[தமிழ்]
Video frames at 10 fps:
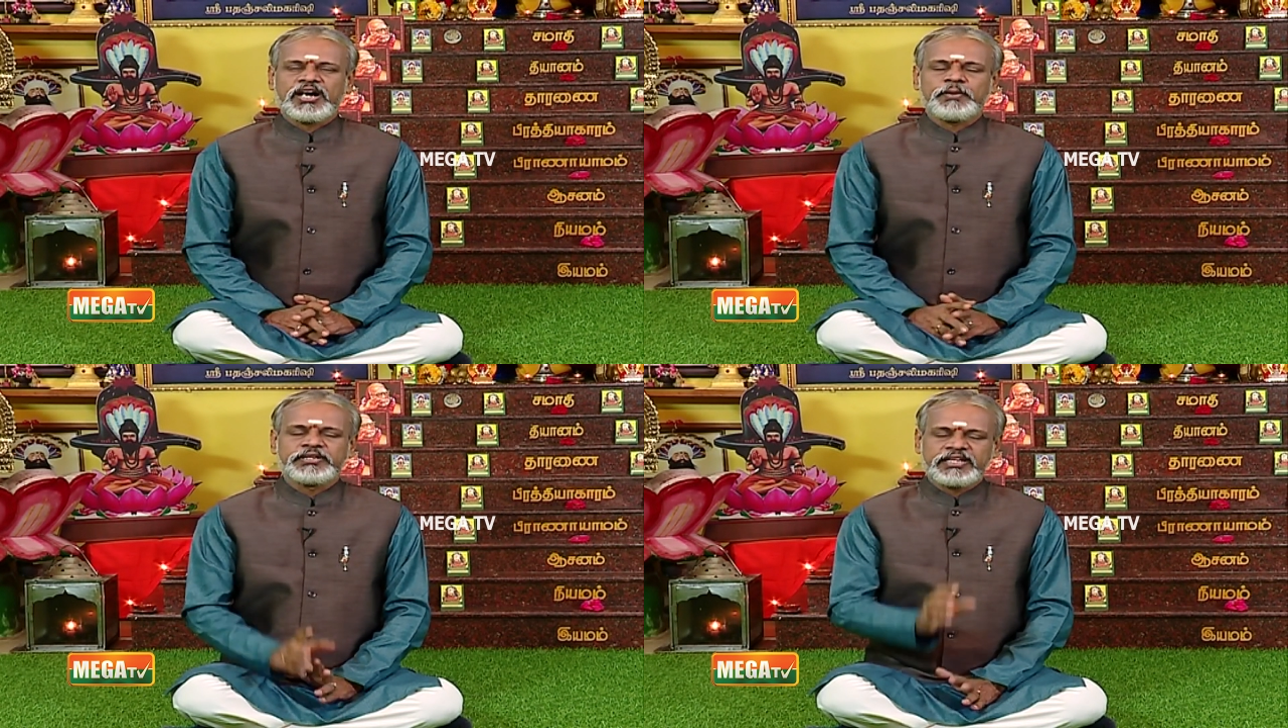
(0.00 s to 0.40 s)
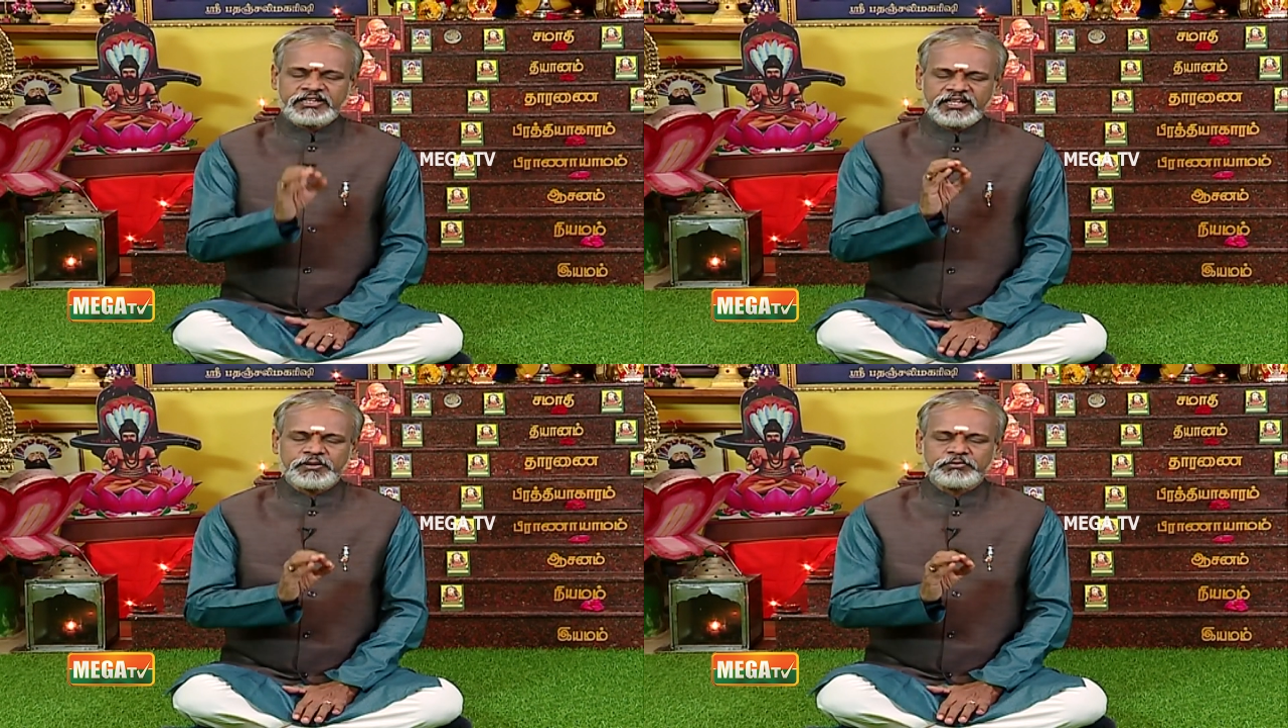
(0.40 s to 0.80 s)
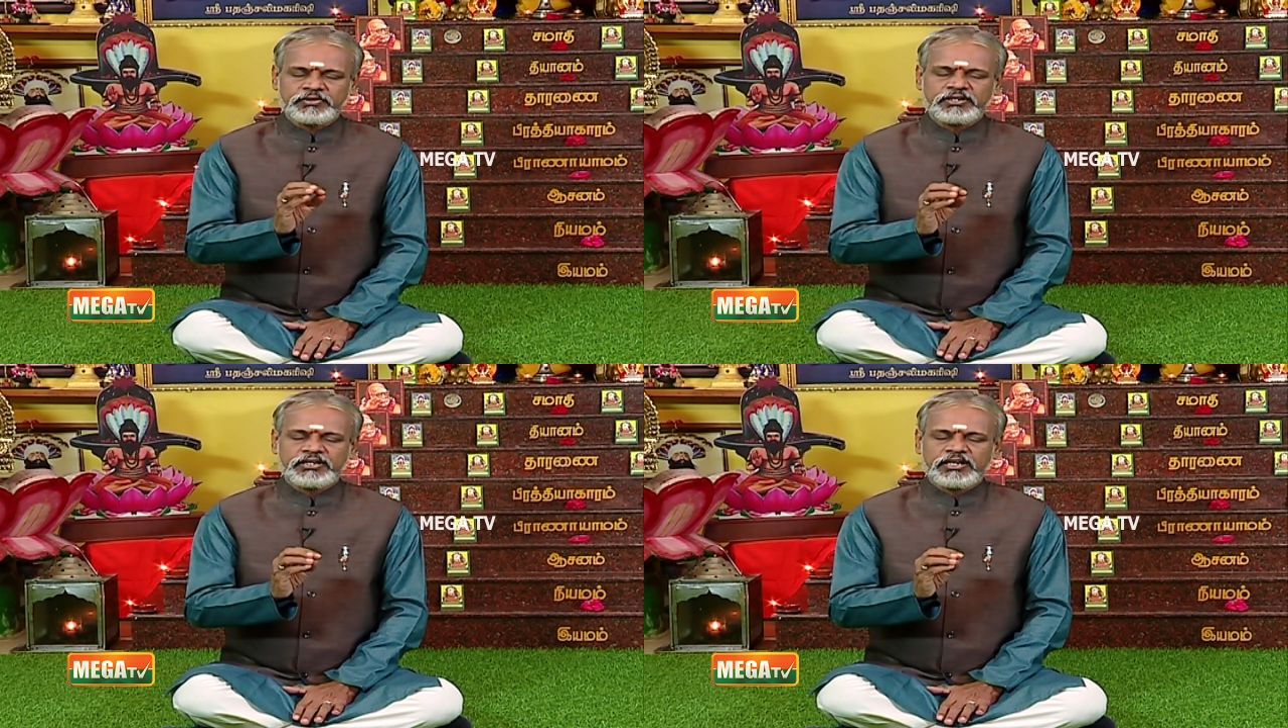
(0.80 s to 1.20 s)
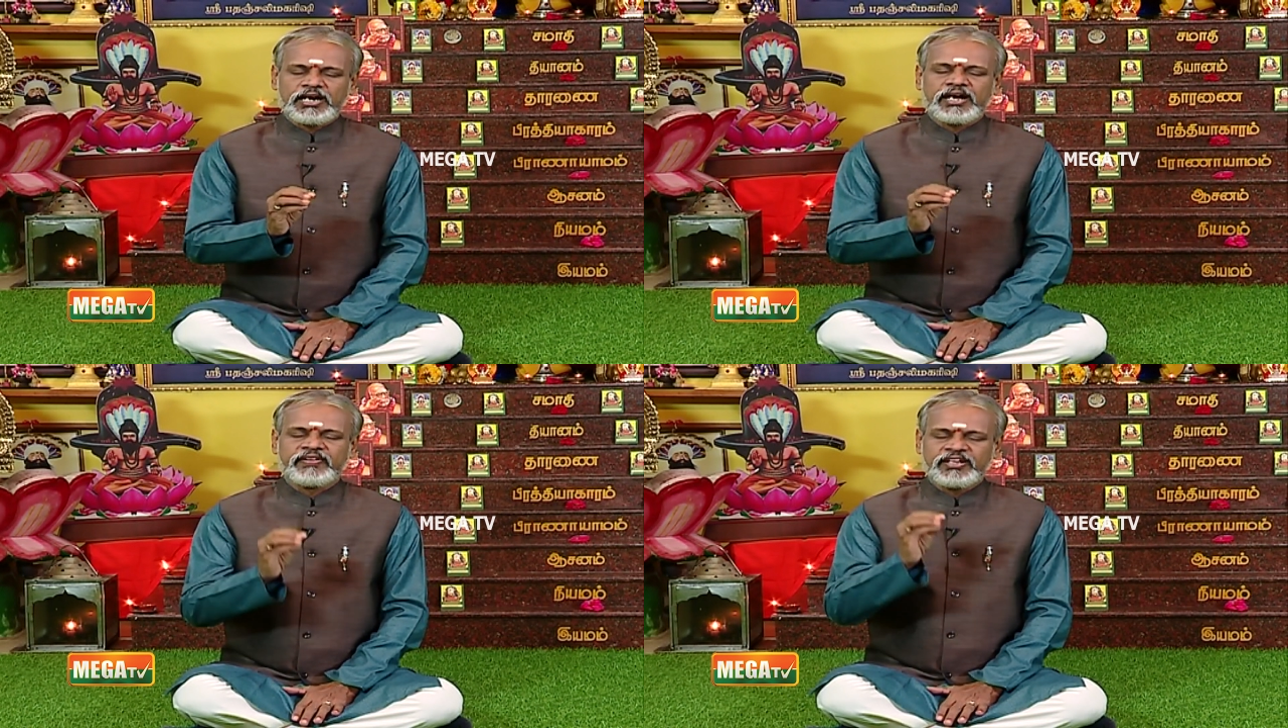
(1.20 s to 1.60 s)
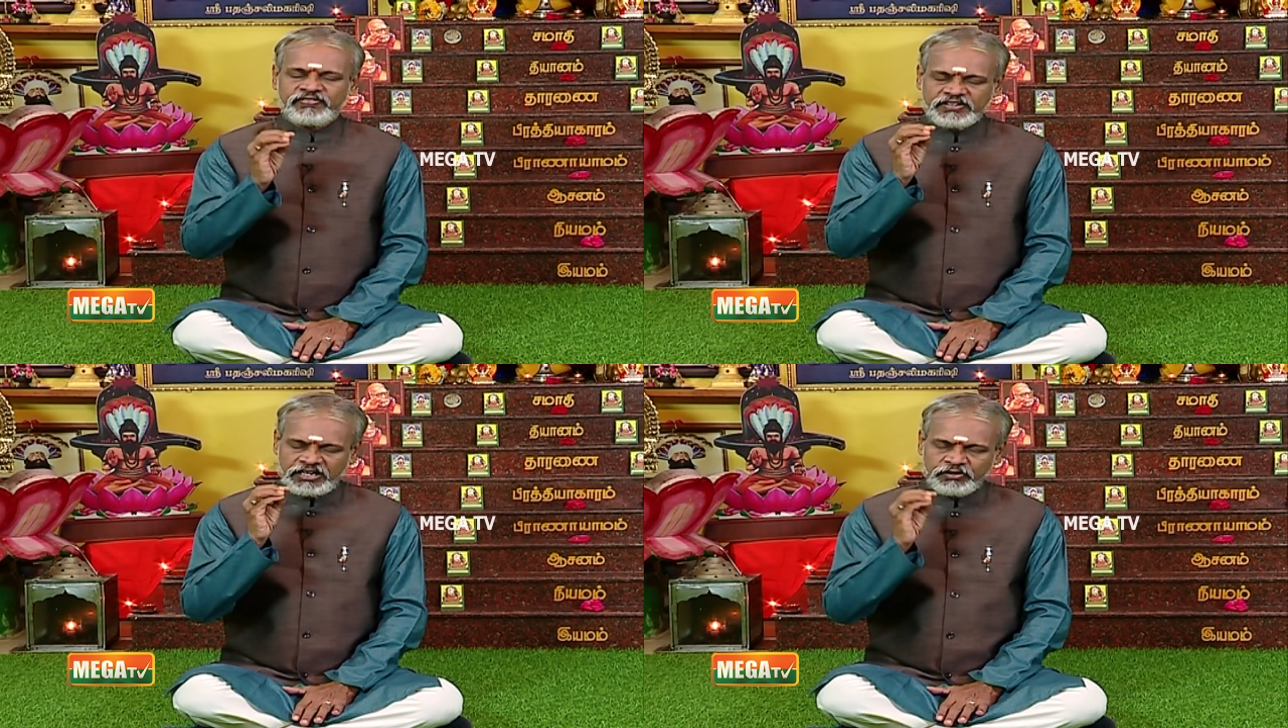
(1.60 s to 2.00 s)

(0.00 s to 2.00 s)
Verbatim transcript: அப்போ அந்த இதயம் அதை எந்த